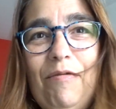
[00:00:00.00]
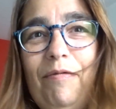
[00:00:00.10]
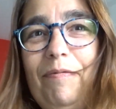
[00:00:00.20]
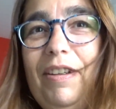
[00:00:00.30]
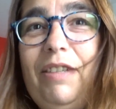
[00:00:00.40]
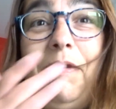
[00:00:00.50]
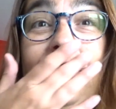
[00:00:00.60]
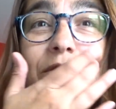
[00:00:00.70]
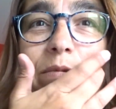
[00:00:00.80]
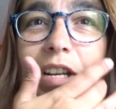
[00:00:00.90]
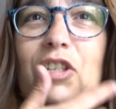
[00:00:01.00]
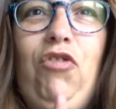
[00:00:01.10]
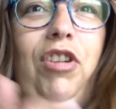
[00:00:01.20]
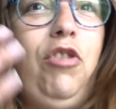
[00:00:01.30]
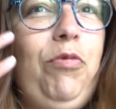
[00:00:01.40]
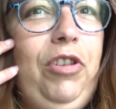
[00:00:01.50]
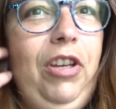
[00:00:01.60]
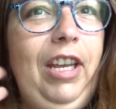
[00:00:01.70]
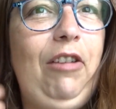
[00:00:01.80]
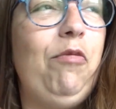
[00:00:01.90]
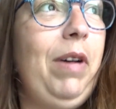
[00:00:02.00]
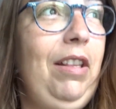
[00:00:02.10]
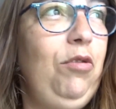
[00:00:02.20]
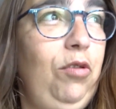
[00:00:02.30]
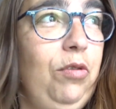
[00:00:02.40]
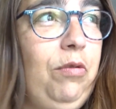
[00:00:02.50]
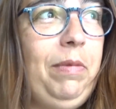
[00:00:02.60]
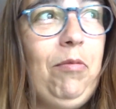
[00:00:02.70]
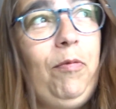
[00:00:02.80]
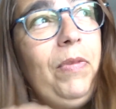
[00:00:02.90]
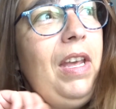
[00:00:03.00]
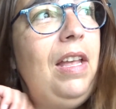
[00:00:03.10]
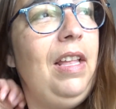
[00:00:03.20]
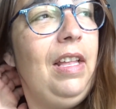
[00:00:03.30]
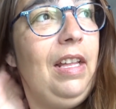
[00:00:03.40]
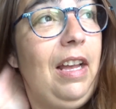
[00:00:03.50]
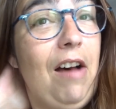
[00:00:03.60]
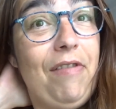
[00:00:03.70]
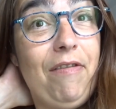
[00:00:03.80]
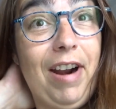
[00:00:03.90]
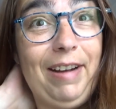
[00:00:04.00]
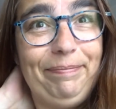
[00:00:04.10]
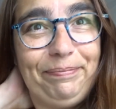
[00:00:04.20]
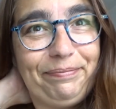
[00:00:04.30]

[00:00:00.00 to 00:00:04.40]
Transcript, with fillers: ah bon, je sais pas si vous comprenez ce que je veux dire, je pense qu'il y en a qui comprennent, d'autres non, mais bon. Enfin voilà.